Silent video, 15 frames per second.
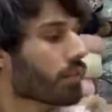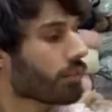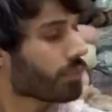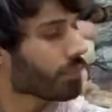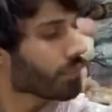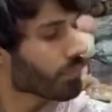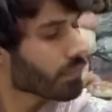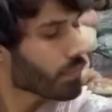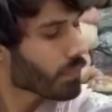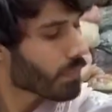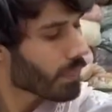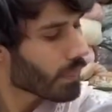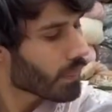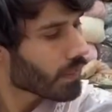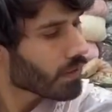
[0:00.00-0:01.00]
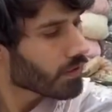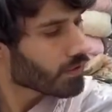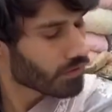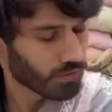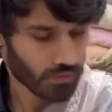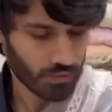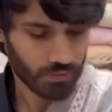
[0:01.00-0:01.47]
खूबसूरत पल्लू के साथ प्राइस
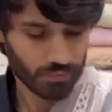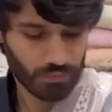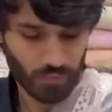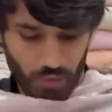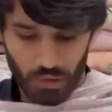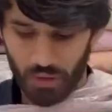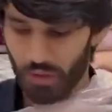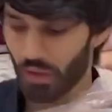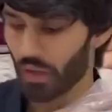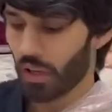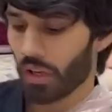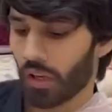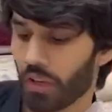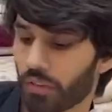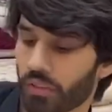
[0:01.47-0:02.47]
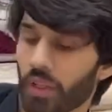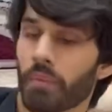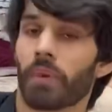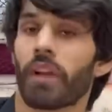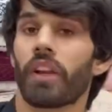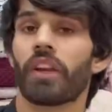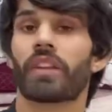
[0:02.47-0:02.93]
क्या है नीबे इसकी इसकी भी
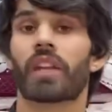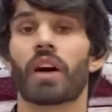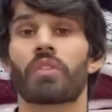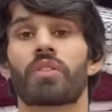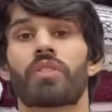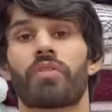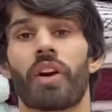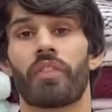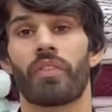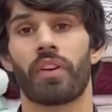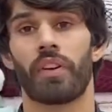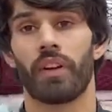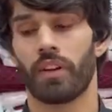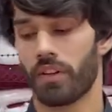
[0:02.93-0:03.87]
एट थाउजेंड फाइव हंड्रेड